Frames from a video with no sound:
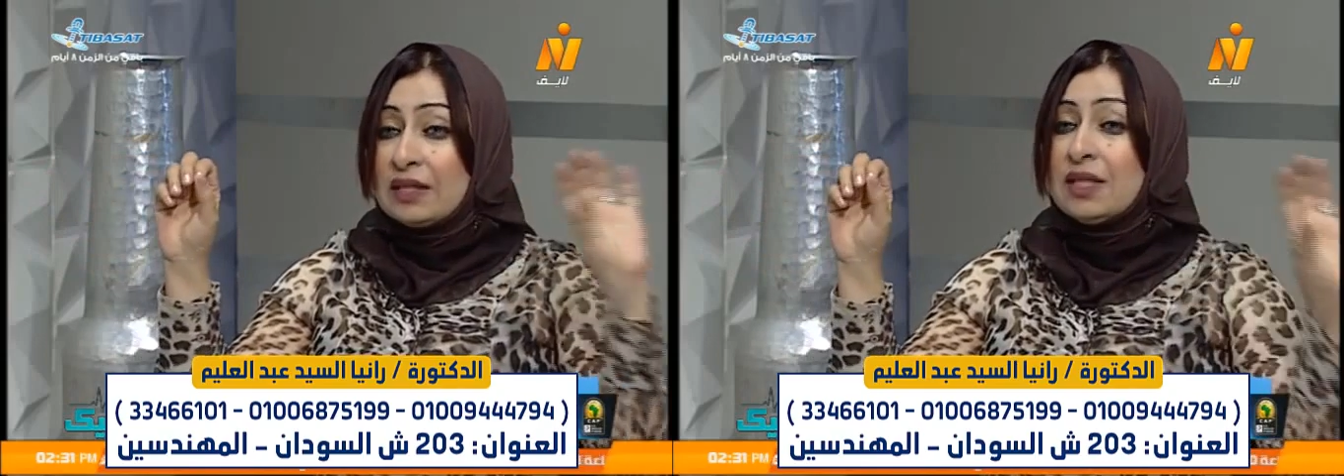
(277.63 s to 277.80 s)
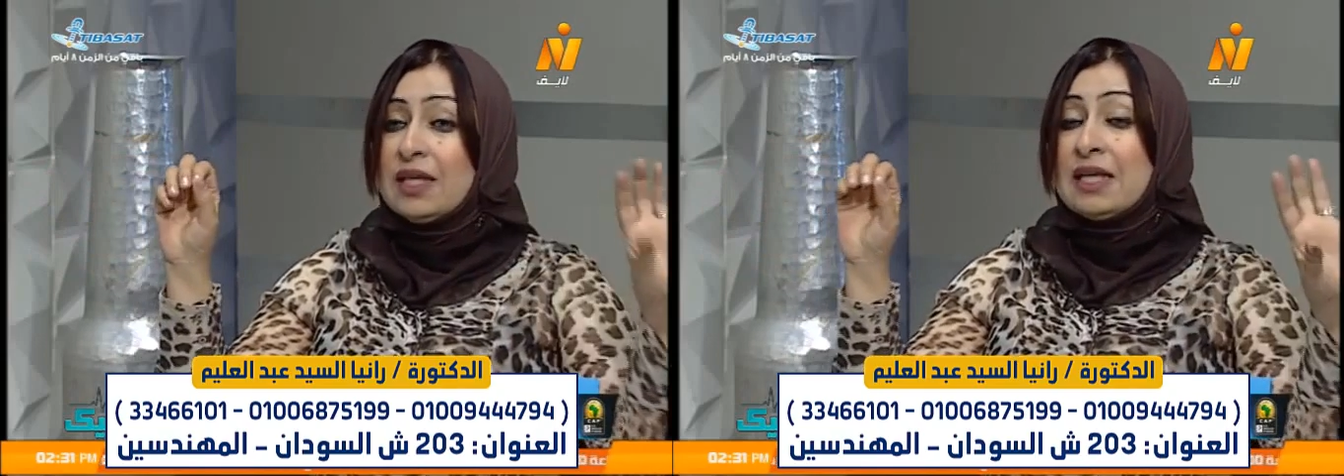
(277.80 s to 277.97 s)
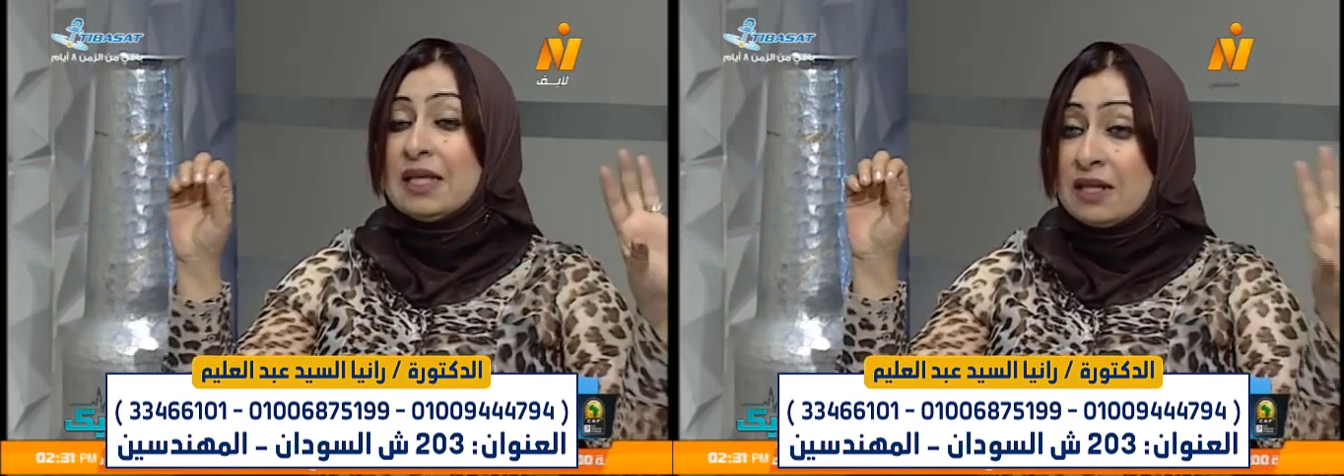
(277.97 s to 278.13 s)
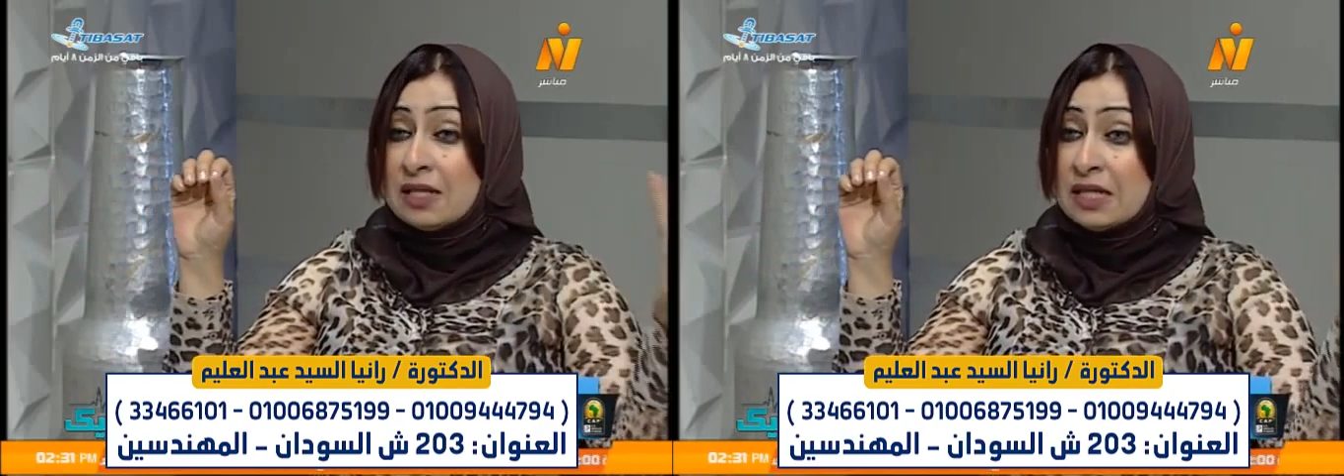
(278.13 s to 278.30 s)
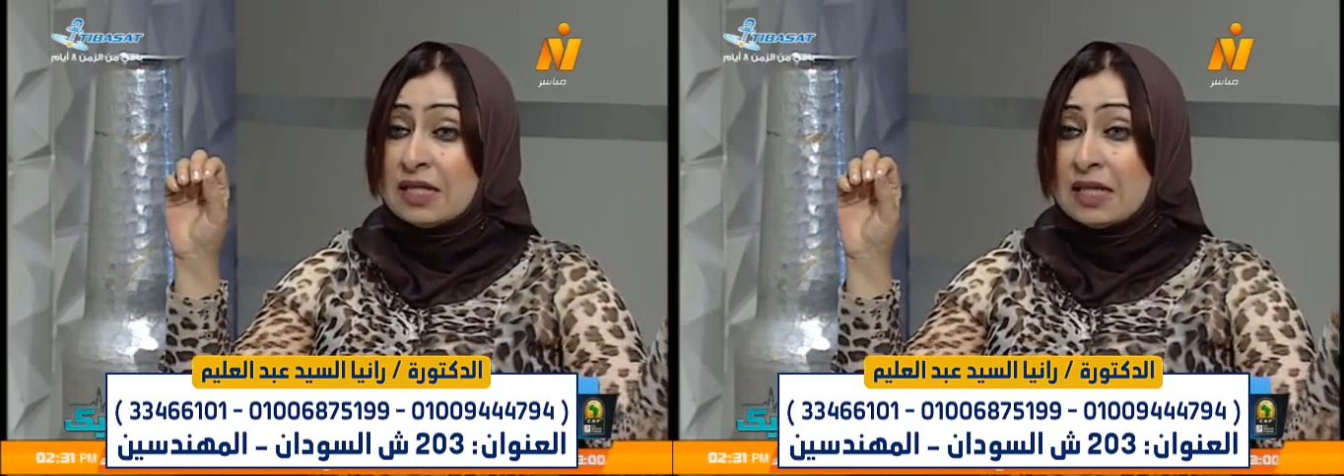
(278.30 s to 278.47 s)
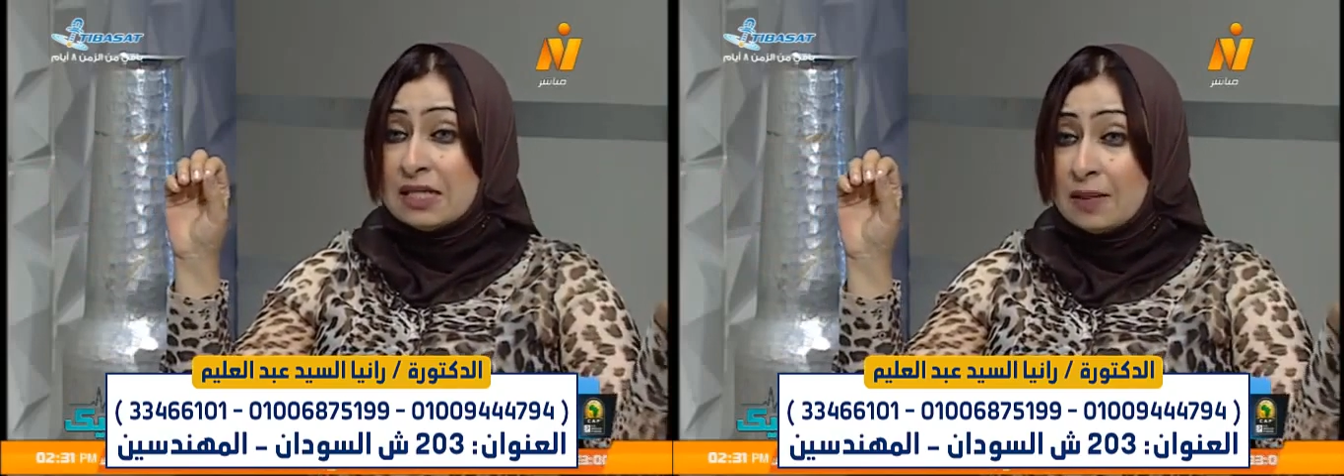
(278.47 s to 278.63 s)
قد ايه
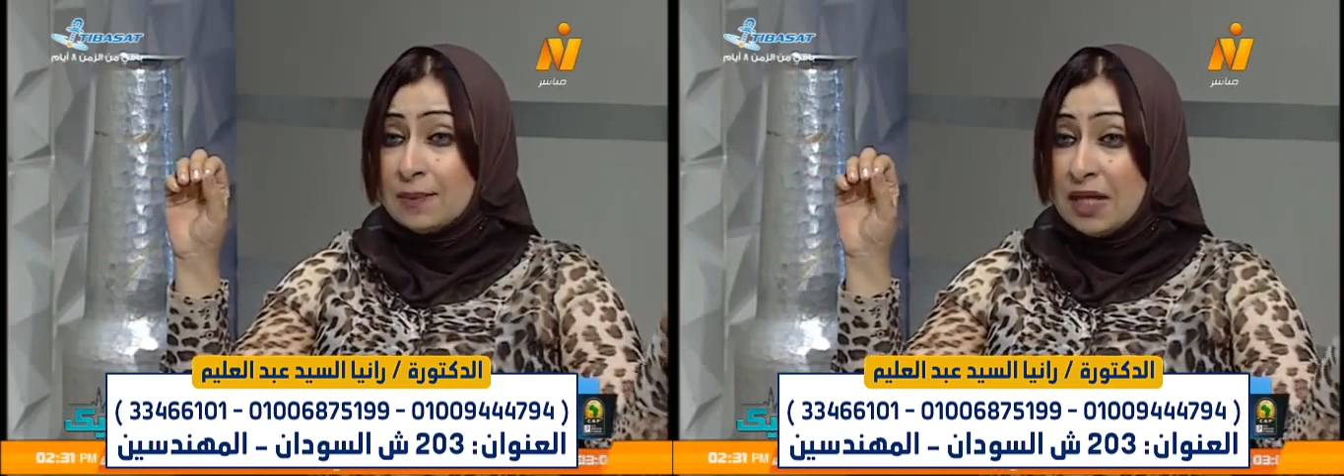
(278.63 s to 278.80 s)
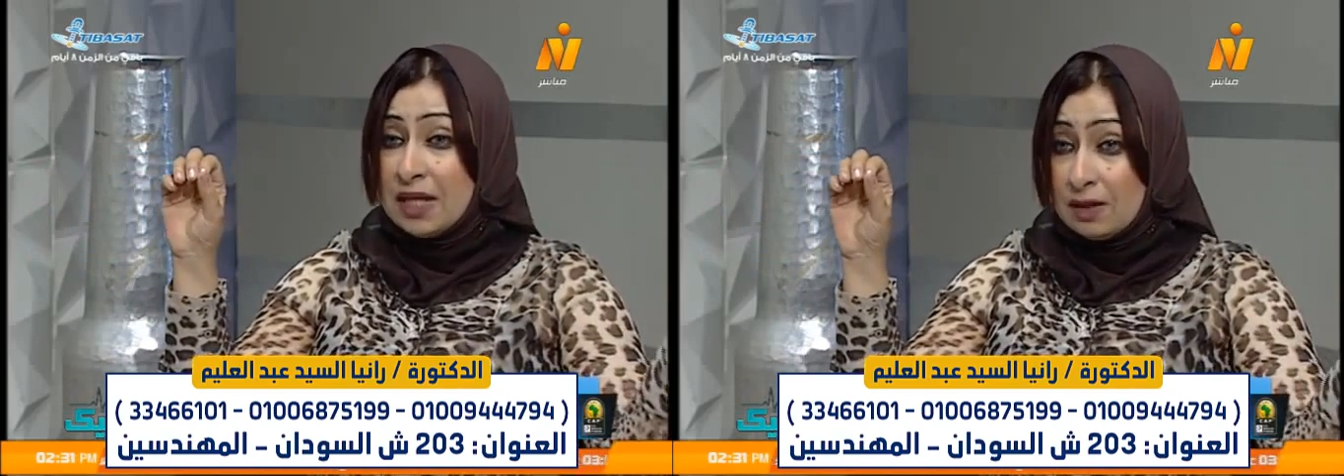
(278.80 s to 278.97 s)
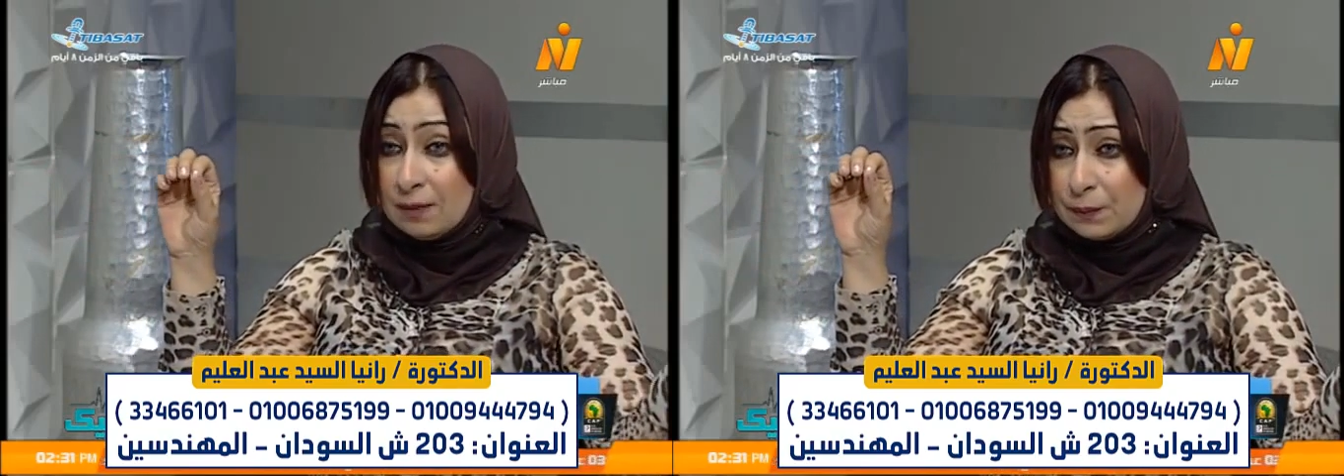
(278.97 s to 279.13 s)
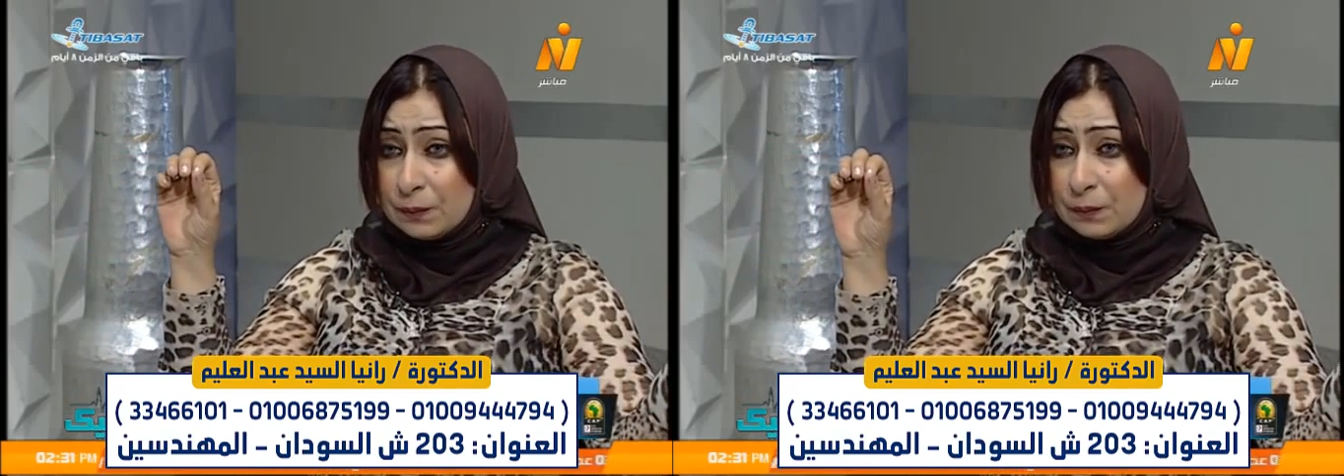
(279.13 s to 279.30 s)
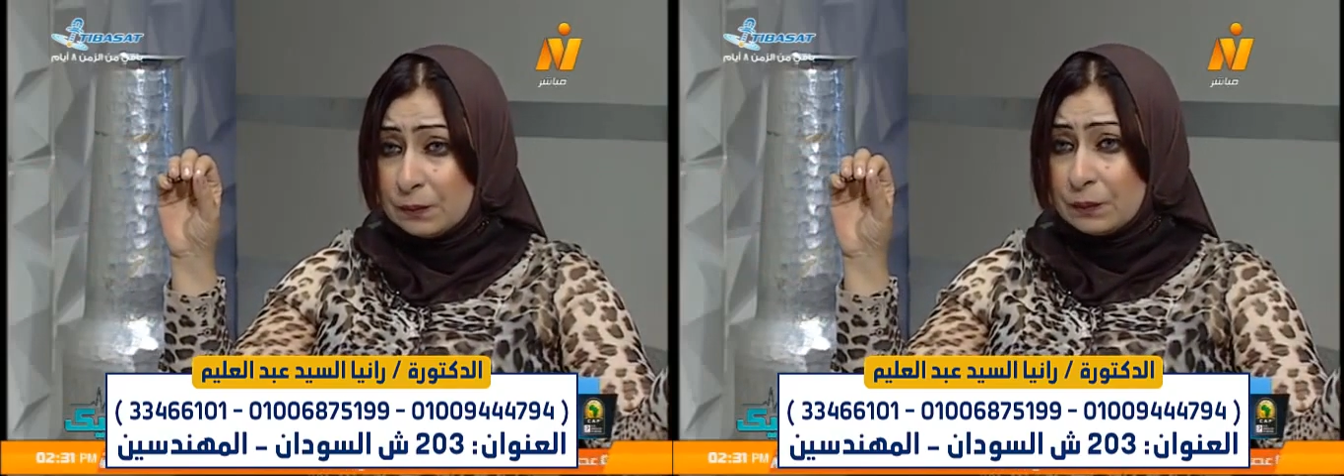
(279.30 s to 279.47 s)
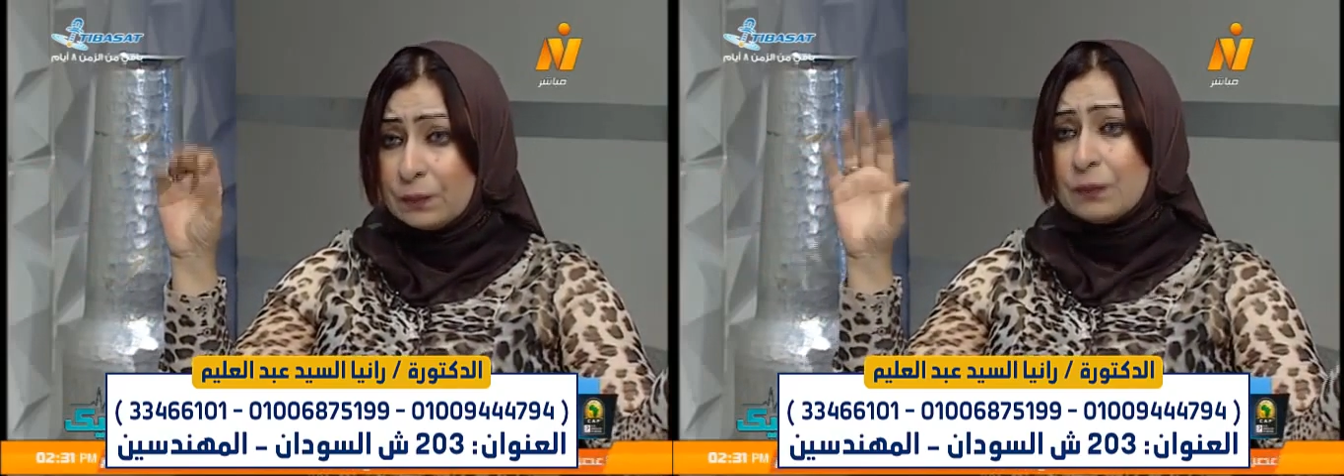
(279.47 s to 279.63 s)

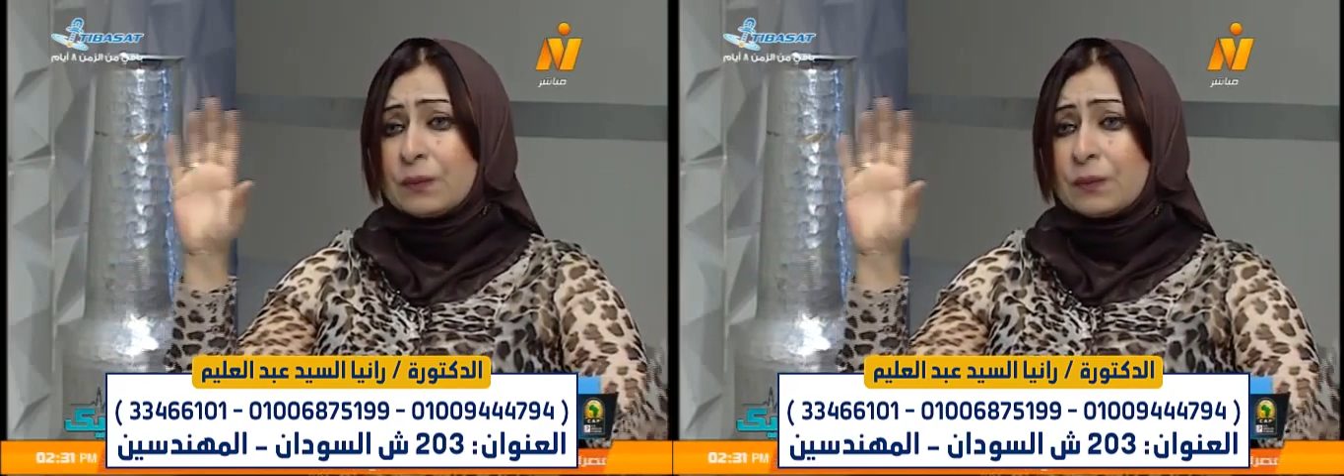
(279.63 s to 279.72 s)
آه،